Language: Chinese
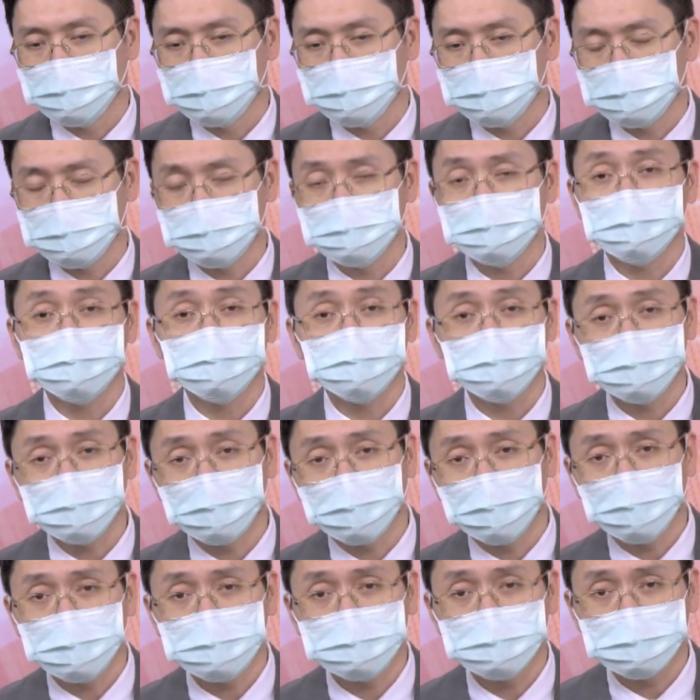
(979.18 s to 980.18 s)
今天去
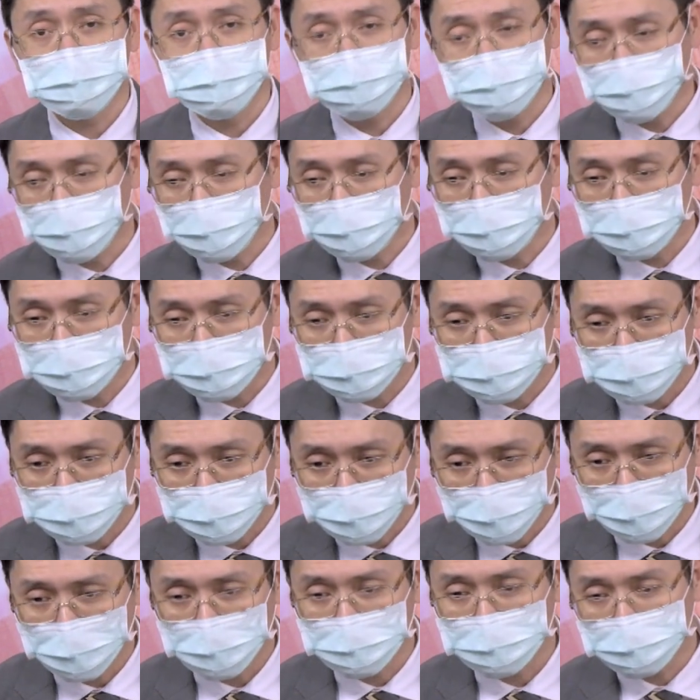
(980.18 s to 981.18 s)
了 IC，如果你不
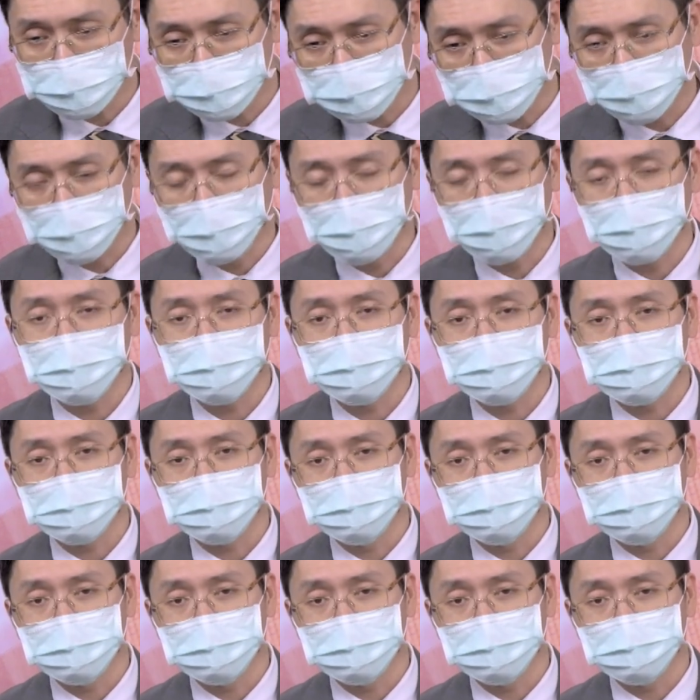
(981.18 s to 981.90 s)
换，你不卖，